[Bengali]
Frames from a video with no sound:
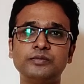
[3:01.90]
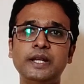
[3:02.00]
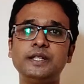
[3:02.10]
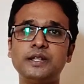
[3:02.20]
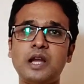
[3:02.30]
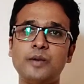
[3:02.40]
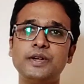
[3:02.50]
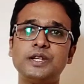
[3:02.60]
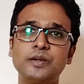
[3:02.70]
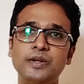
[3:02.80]
ভেটকির
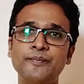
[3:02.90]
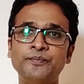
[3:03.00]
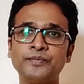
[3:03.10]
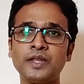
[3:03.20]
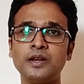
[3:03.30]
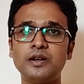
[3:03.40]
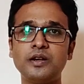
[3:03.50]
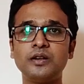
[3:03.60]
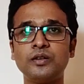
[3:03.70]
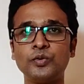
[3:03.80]
খাবার হিসেবে
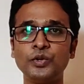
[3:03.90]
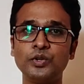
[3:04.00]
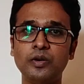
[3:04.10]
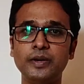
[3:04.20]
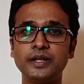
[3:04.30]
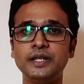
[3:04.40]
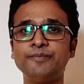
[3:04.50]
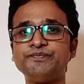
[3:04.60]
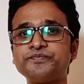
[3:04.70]
গণ্য হবে আর কি